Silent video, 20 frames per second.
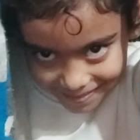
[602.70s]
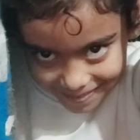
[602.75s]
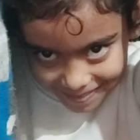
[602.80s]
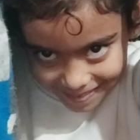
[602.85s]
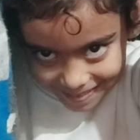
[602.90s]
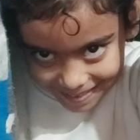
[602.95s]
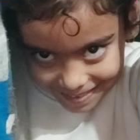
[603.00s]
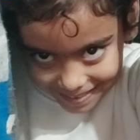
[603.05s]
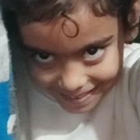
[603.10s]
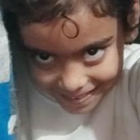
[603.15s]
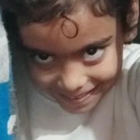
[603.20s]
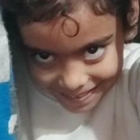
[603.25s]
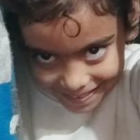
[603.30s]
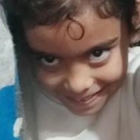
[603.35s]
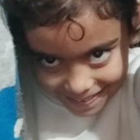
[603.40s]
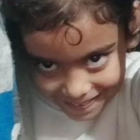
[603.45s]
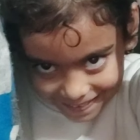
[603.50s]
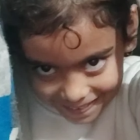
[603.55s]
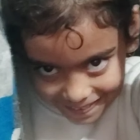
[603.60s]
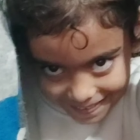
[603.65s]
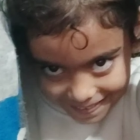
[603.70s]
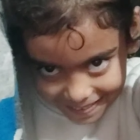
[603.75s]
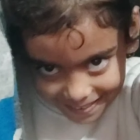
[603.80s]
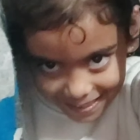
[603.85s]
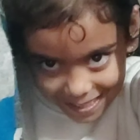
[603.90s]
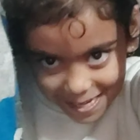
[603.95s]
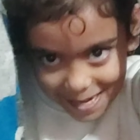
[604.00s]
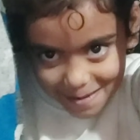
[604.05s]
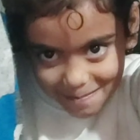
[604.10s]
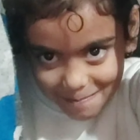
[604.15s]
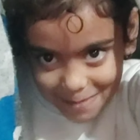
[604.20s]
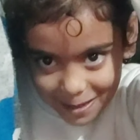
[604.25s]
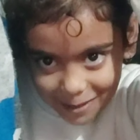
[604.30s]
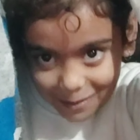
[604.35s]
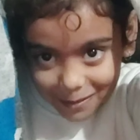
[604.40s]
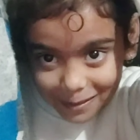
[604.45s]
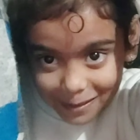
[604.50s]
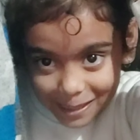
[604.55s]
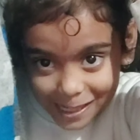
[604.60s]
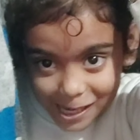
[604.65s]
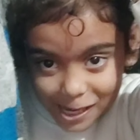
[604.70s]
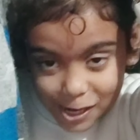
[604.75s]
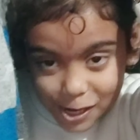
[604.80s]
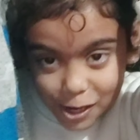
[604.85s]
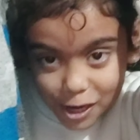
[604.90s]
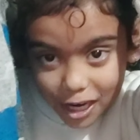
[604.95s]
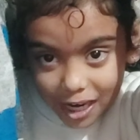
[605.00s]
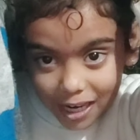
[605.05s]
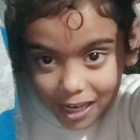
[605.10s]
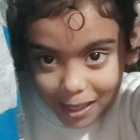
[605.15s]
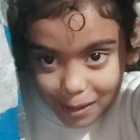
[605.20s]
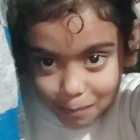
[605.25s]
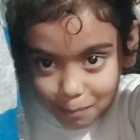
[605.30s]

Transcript: रही है आपको दिखा रही है कि मैंने मेरे को ये